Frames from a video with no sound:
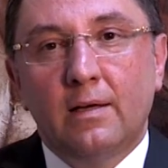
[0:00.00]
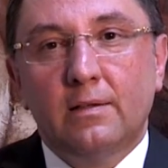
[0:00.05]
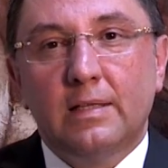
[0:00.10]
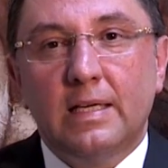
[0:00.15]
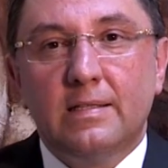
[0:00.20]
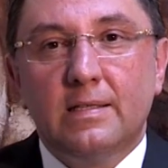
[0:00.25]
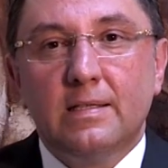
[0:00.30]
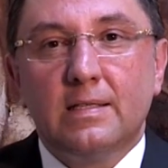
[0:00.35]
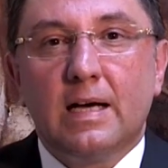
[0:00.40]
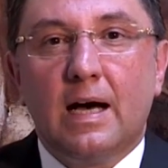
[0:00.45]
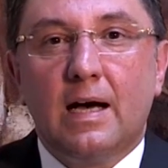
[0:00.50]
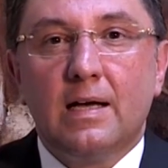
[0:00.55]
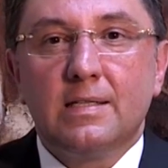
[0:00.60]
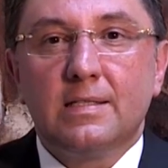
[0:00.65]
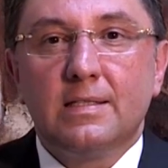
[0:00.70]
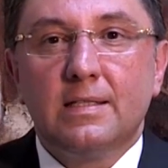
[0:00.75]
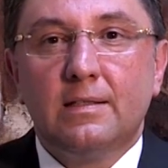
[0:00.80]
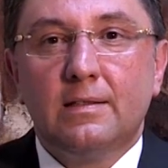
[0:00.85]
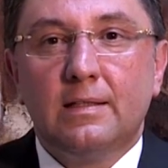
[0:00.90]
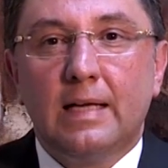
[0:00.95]
Testis
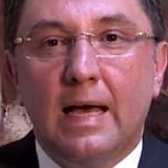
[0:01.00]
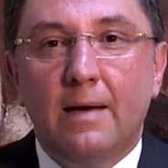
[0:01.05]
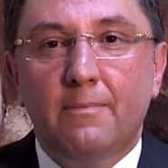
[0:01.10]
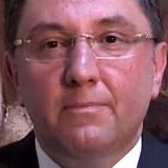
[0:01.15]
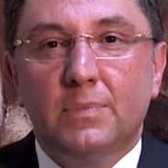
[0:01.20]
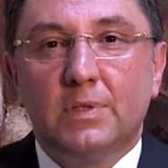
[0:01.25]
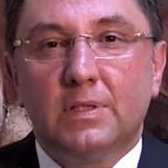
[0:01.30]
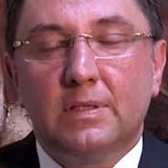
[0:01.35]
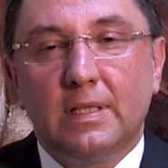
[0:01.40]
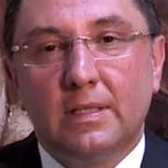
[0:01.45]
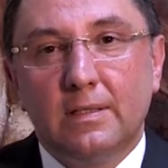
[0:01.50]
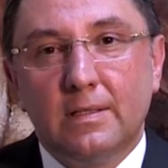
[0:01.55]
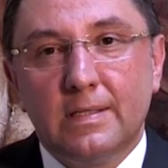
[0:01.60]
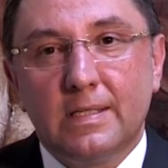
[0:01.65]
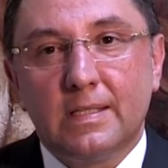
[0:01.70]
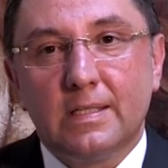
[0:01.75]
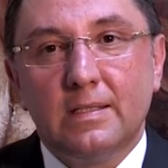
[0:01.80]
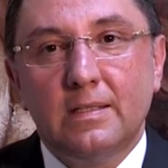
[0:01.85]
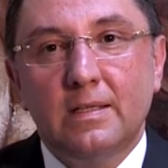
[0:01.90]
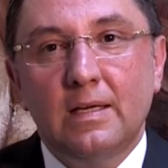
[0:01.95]
kanserinin hem
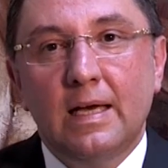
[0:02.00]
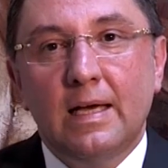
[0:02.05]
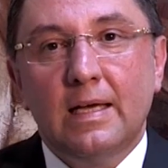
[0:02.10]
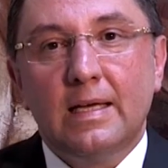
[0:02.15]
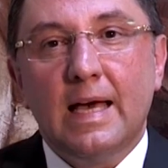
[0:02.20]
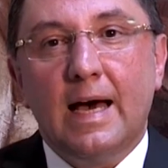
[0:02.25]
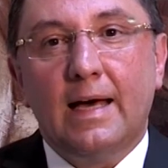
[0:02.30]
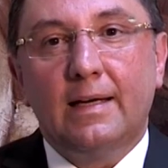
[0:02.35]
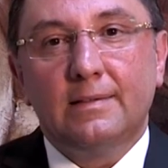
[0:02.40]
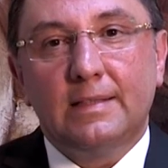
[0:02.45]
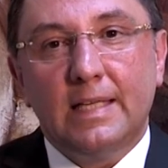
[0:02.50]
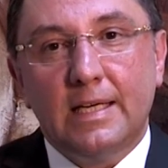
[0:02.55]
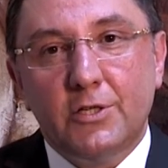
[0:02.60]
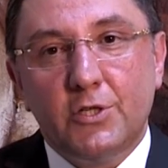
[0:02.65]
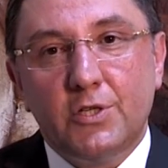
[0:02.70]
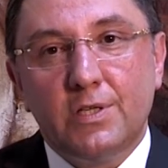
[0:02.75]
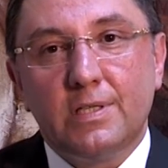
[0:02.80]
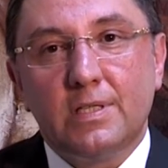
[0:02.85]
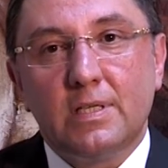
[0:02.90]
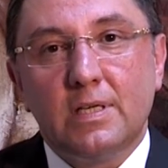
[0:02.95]
tanısı yani
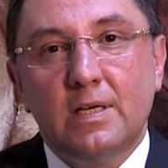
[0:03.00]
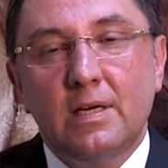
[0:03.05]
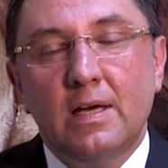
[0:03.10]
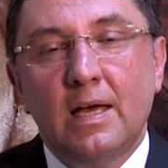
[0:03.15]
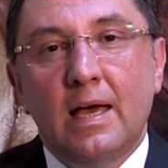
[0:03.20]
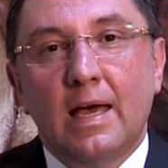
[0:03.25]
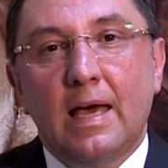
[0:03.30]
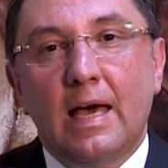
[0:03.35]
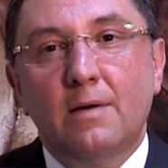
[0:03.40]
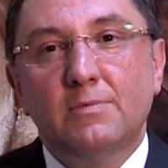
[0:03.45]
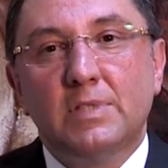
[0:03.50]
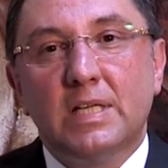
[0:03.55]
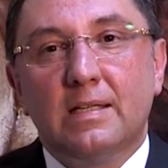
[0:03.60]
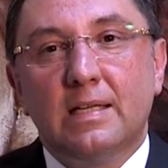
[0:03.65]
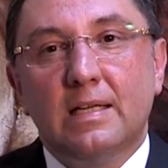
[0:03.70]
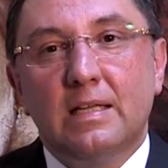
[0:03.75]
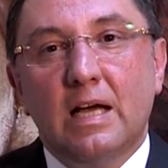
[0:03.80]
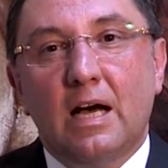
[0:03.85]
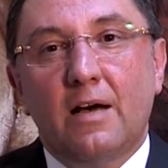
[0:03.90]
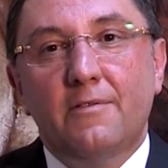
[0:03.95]
teşhisi hem de
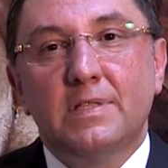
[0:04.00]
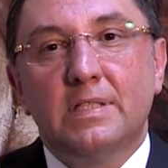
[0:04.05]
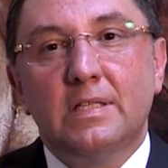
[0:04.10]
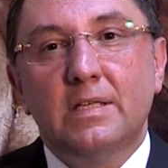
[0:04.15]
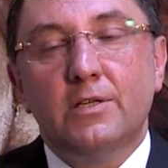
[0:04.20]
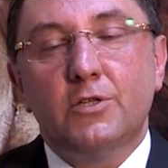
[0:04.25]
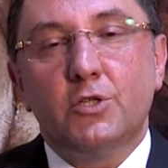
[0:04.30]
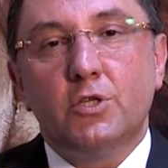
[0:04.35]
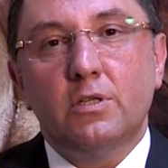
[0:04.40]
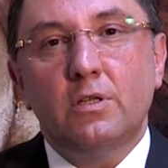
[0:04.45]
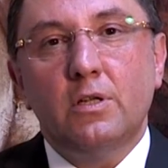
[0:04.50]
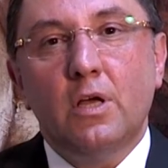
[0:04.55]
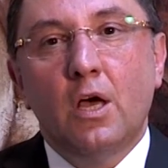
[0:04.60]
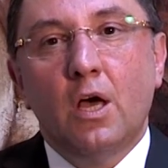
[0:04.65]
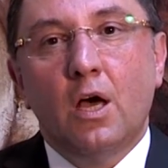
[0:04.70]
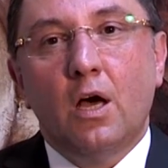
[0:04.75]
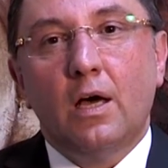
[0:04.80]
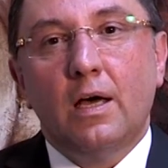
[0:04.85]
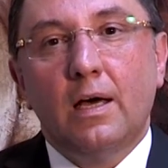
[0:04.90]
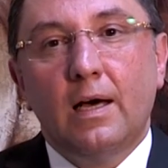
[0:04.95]
tedavisi için
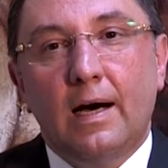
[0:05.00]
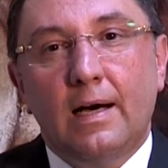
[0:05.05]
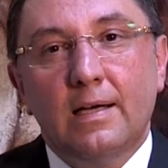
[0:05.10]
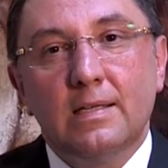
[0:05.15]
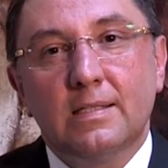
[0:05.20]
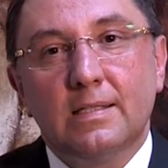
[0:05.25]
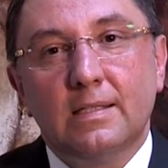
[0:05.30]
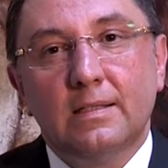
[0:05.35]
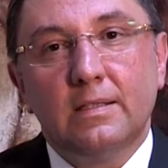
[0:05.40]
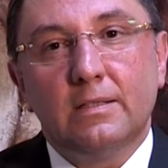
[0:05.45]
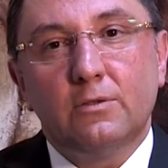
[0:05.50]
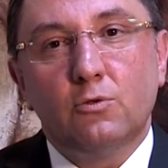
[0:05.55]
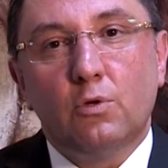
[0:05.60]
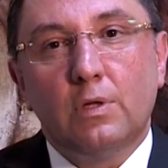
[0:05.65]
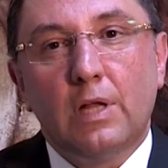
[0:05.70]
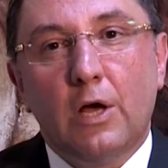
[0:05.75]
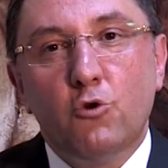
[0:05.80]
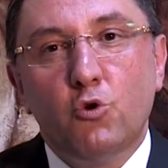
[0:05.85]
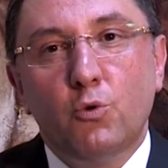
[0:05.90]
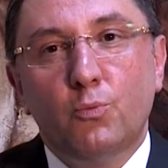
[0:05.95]
e, hastalıkta
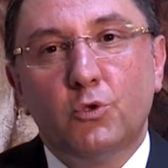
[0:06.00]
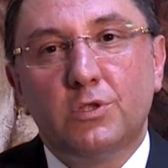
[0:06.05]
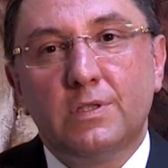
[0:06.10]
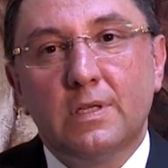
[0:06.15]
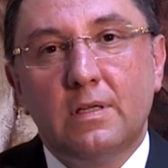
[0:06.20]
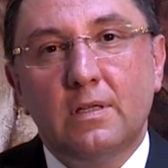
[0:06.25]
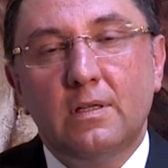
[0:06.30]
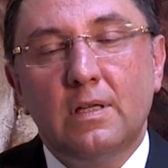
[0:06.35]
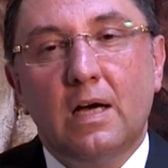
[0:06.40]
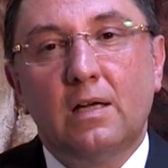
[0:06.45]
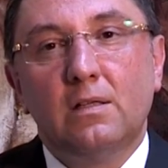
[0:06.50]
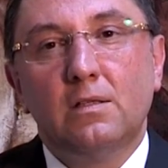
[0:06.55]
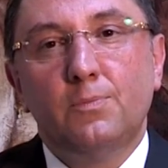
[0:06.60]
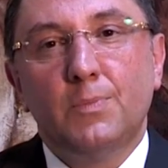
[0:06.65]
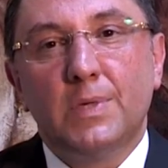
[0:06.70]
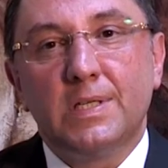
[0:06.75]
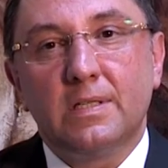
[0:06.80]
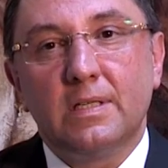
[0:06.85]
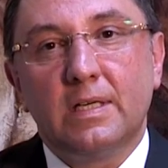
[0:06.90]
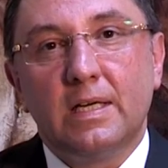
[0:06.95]
olan yumurtanın
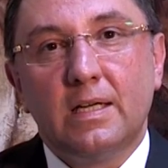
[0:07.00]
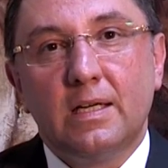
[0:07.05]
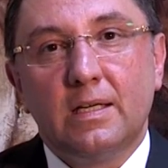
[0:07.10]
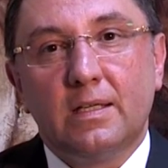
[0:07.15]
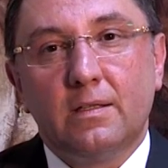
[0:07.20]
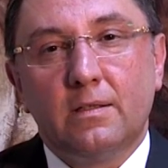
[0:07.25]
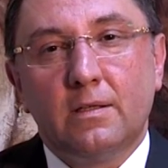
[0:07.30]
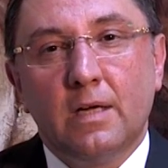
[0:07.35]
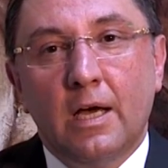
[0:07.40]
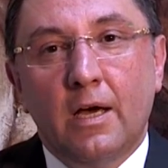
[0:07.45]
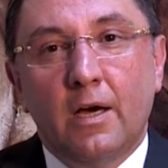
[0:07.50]
alınması gerekir.